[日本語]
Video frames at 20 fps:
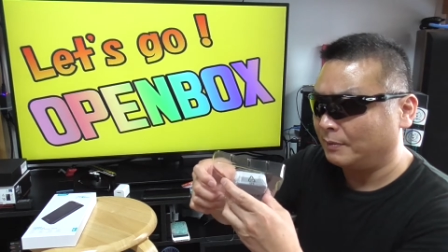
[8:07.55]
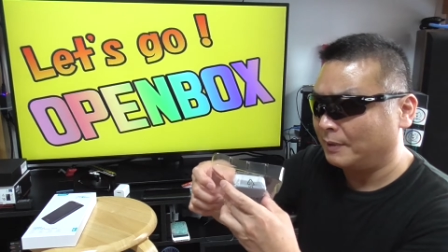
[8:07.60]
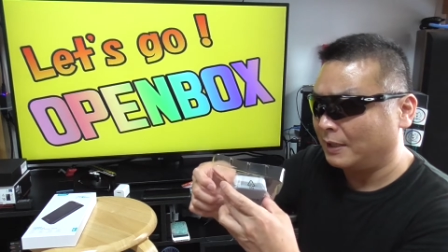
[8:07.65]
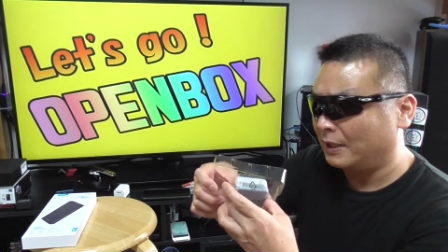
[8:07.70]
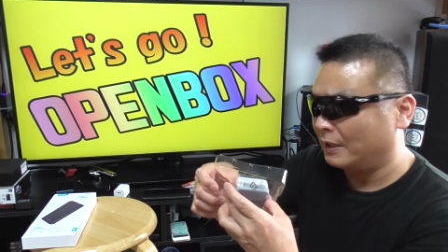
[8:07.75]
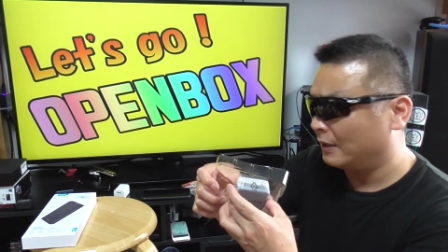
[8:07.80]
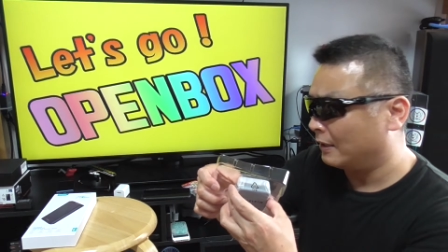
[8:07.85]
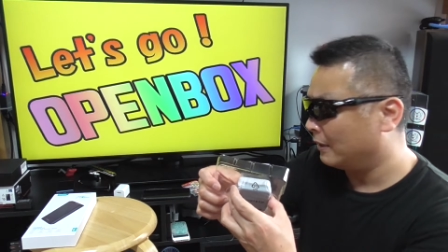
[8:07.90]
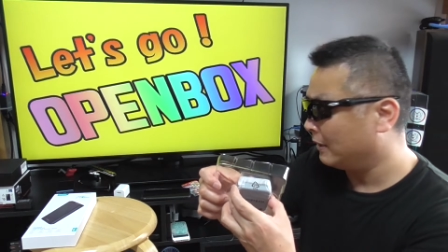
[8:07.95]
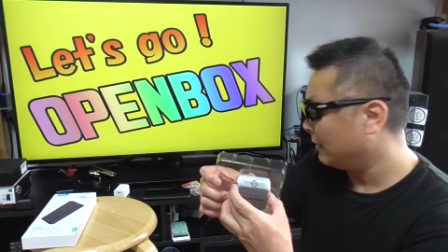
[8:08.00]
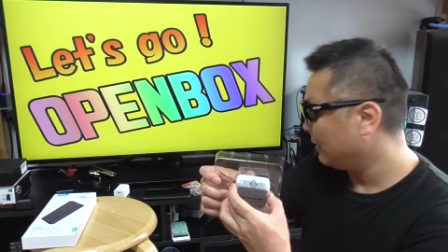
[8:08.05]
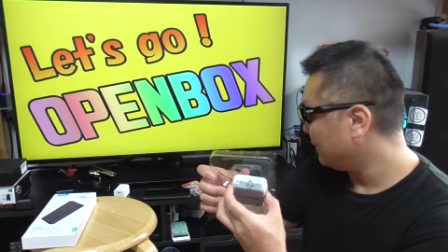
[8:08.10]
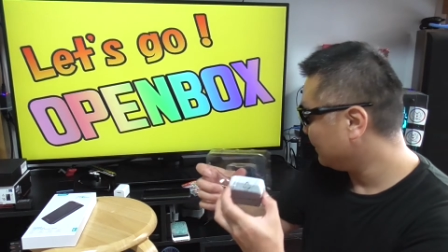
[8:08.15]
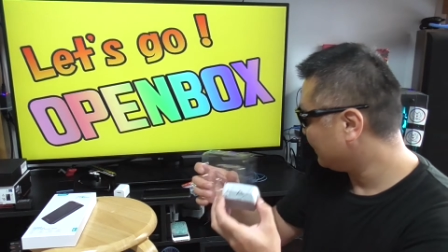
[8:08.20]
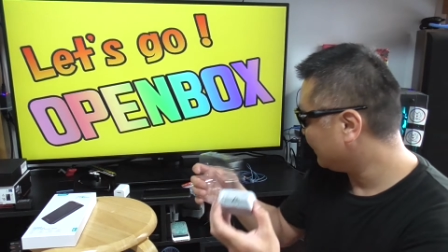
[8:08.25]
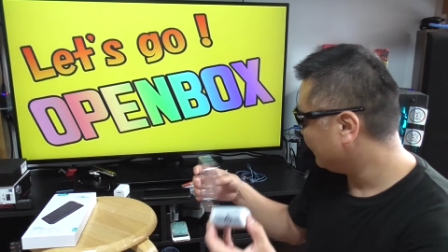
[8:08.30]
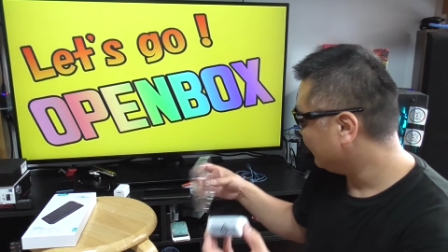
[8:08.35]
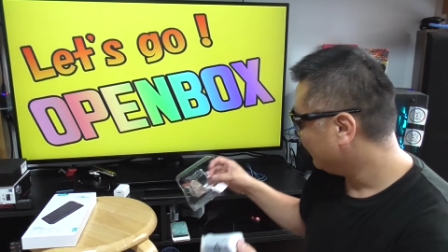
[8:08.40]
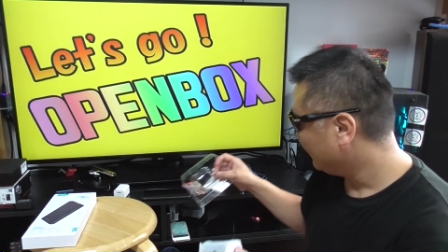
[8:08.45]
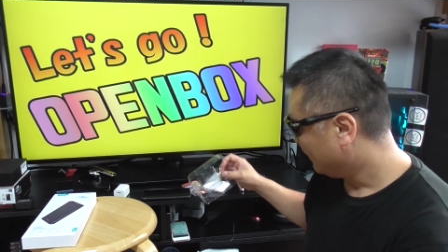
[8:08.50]
いま
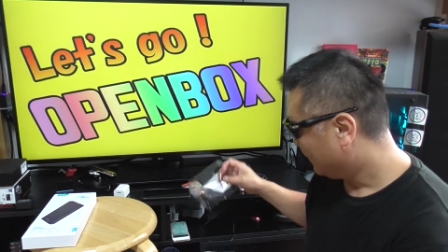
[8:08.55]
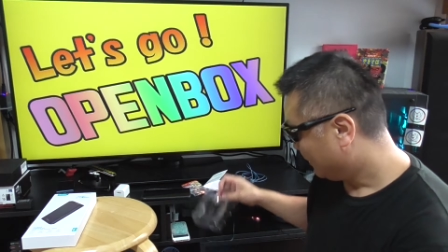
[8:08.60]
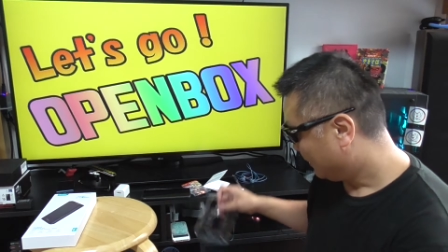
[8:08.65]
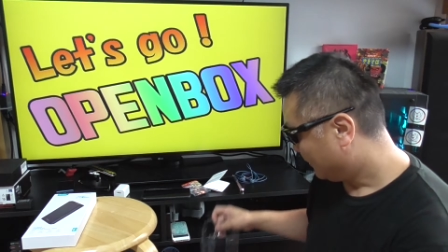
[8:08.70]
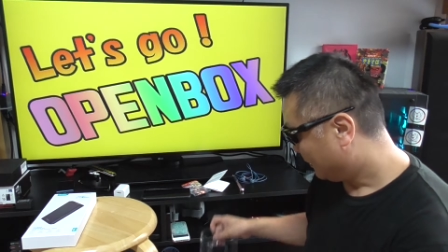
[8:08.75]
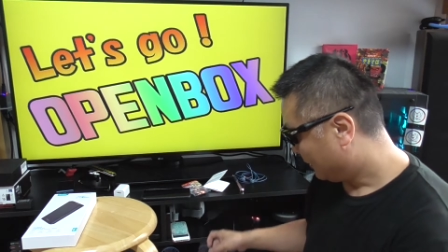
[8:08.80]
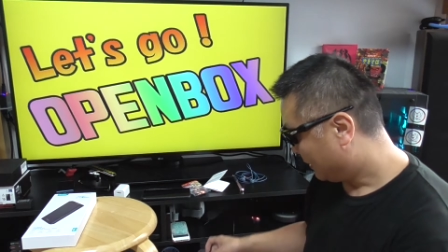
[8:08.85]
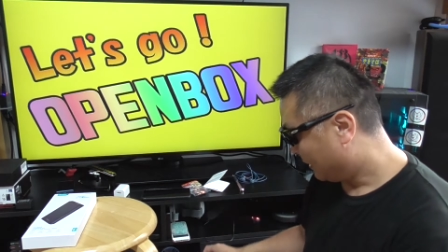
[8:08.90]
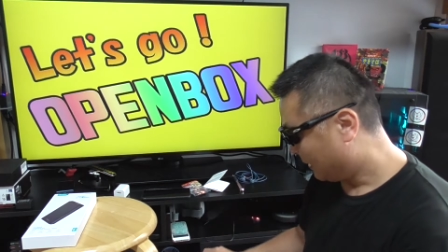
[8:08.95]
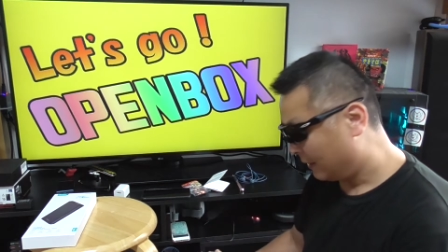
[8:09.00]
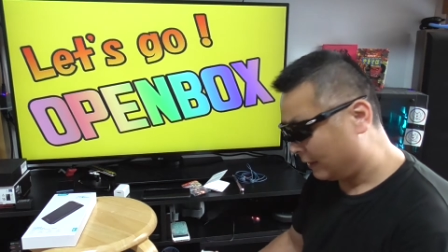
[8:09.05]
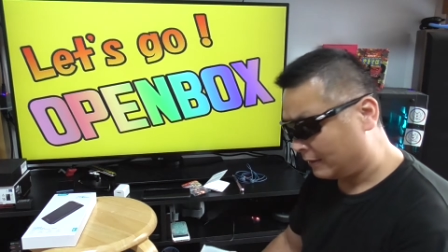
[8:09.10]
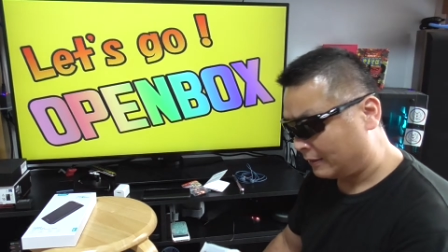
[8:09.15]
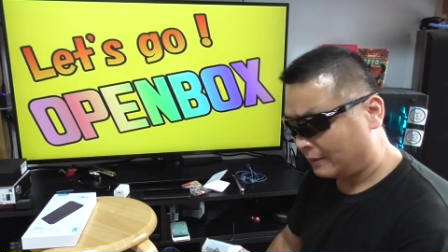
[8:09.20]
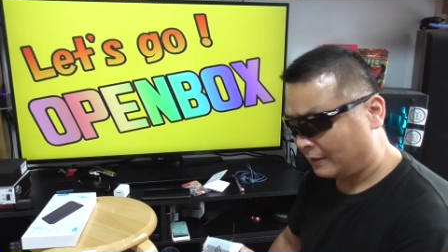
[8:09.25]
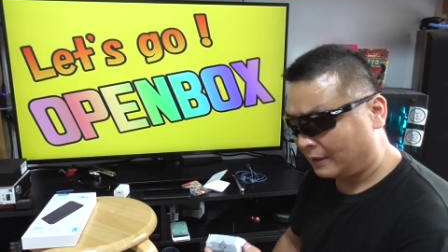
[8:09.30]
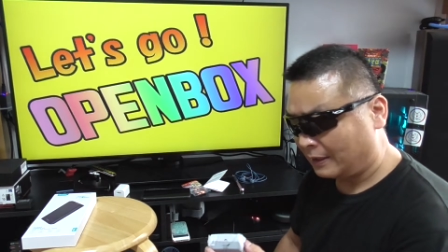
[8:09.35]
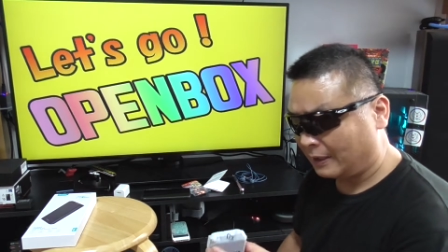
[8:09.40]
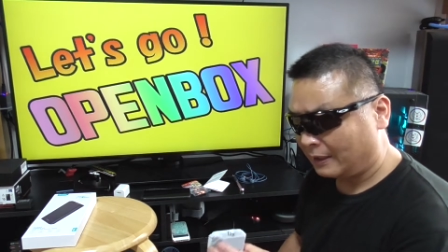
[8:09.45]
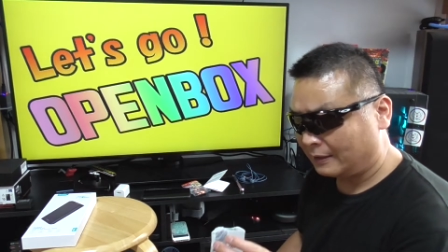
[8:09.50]
すて
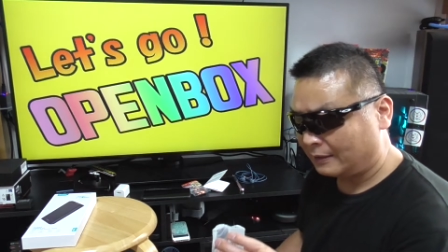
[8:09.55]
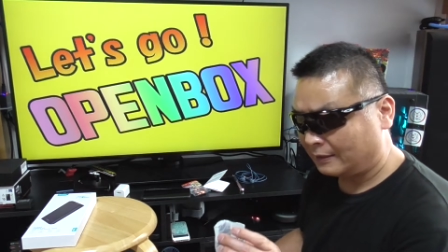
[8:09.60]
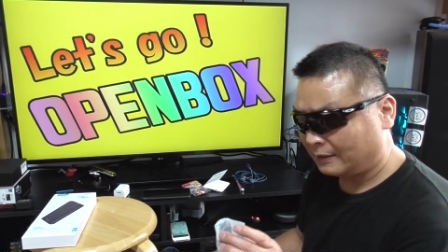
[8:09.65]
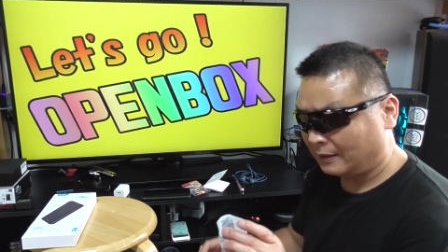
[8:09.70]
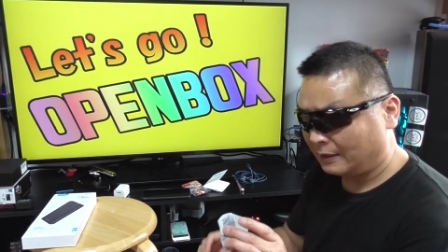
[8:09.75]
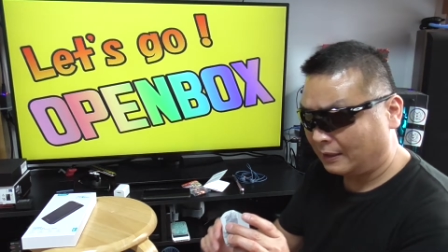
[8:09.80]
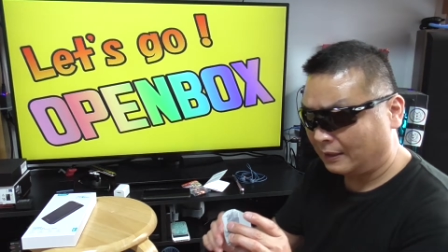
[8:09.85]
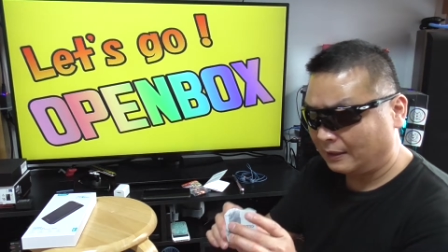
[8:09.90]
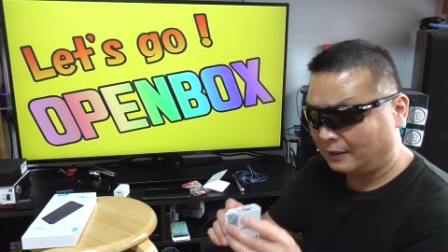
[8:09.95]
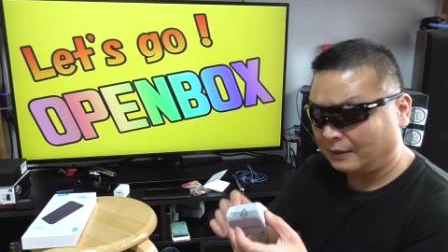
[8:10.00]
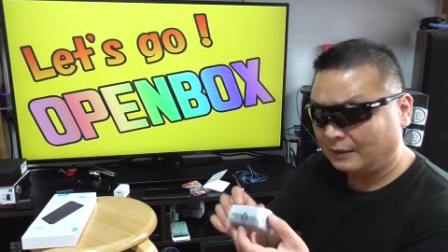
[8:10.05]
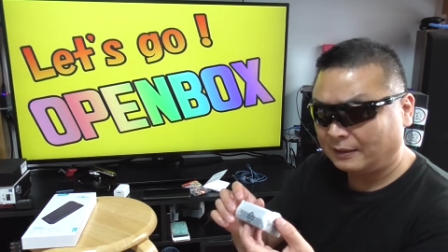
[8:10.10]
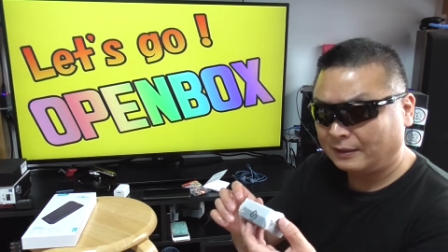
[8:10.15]
れてれ